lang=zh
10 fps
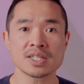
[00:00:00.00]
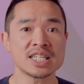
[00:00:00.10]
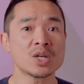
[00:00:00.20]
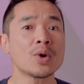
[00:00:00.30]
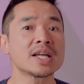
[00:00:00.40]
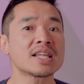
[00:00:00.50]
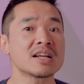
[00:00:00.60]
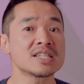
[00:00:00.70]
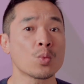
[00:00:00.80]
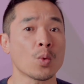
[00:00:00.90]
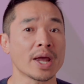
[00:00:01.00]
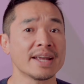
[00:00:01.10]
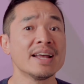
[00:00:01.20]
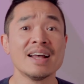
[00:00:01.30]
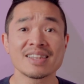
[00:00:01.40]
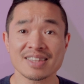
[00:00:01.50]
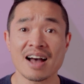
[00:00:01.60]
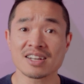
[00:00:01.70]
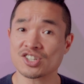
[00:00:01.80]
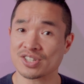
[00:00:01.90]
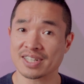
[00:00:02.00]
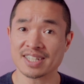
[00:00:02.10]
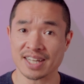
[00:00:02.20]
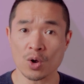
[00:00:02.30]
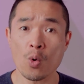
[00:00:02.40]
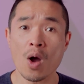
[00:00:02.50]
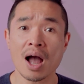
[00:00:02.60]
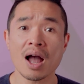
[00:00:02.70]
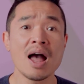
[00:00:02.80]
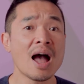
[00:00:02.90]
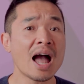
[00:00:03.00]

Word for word: 是因为他认为当时的情况